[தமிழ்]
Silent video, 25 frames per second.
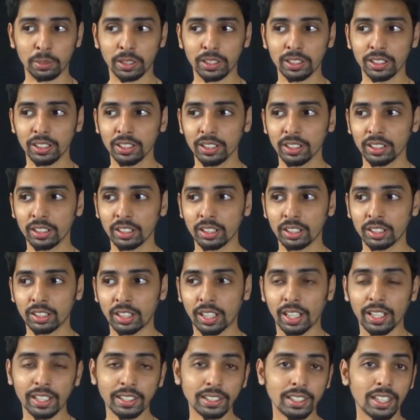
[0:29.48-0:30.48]
நமக்கு
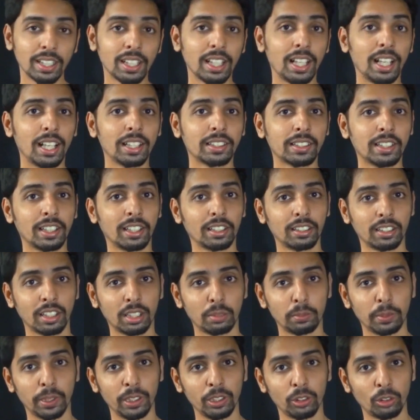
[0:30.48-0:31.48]
கரெக்டான ஆட்களை
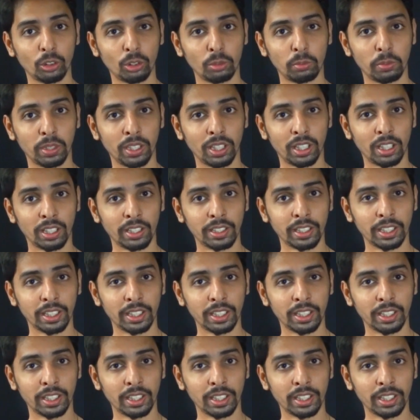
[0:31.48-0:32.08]
தான் நம்ம எடுக்கிறோமா